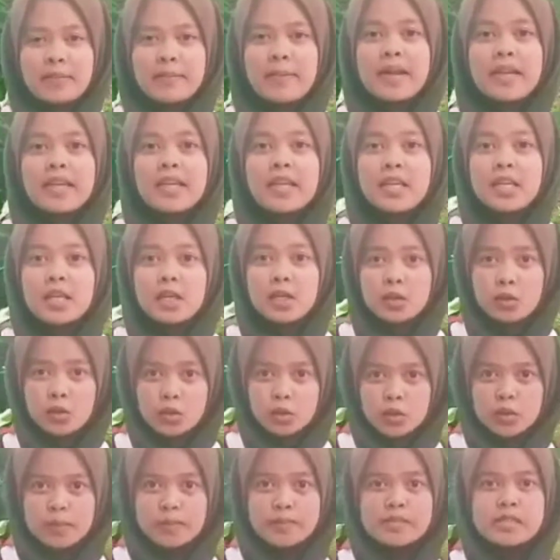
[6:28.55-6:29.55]
Mandiri
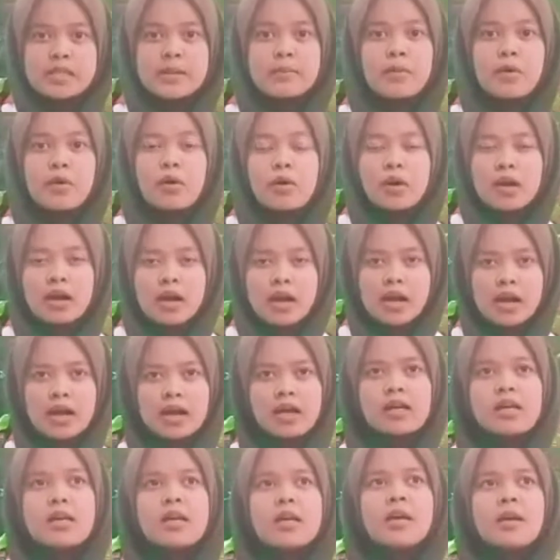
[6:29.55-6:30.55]
Group, semoga